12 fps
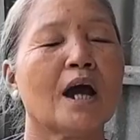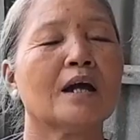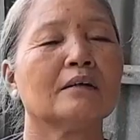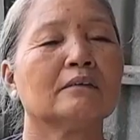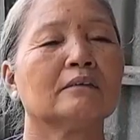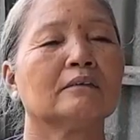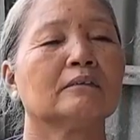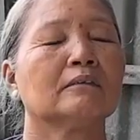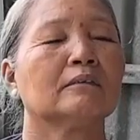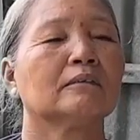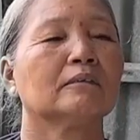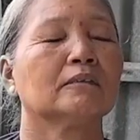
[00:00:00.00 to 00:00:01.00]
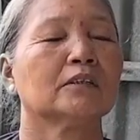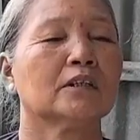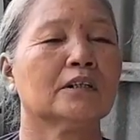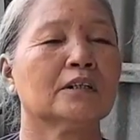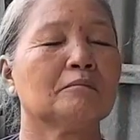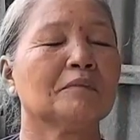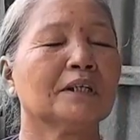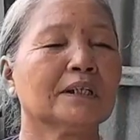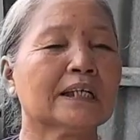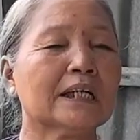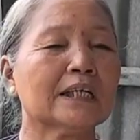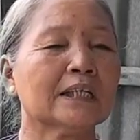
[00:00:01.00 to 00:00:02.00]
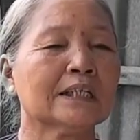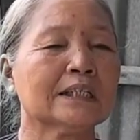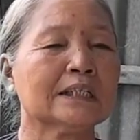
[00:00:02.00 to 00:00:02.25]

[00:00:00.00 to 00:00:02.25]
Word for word: thiếu nợ nữa, mình cái